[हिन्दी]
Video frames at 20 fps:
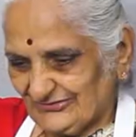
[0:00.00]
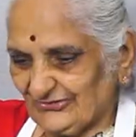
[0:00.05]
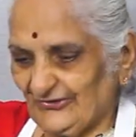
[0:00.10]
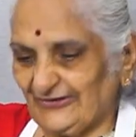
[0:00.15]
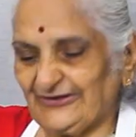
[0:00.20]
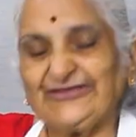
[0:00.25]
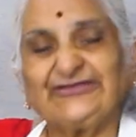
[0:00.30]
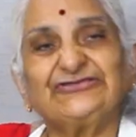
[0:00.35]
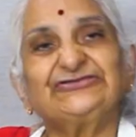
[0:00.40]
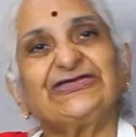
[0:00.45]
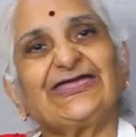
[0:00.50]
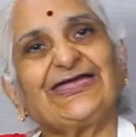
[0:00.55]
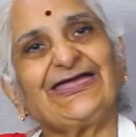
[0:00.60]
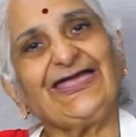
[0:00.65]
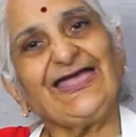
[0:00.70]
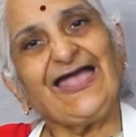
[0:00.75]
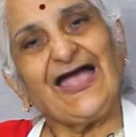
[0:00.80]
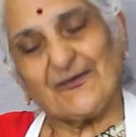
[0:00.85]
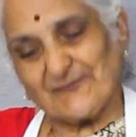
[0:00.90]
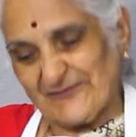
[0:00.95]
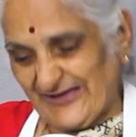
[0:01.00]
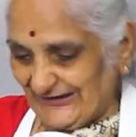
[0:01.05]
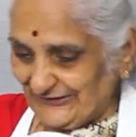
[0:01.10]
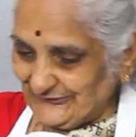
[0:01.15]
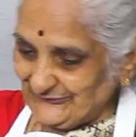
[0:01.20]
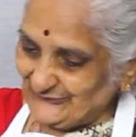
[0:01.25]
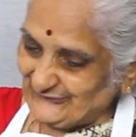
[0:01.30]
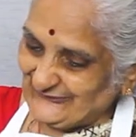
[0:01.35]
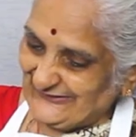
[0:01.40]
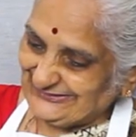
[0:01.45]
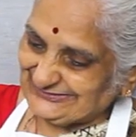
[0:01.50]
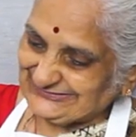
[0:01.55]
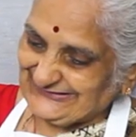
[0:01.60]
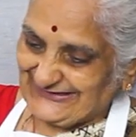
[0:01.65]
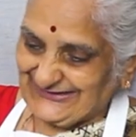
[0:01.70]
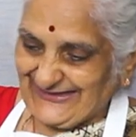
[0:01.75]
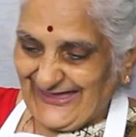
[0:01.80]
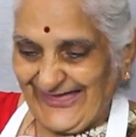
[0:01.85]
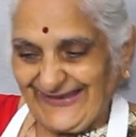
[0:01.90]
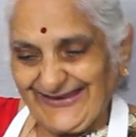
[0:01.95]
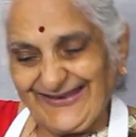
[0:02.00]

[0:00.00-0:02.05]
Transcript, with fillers: तो लीजिए हमारे नूडल तैयार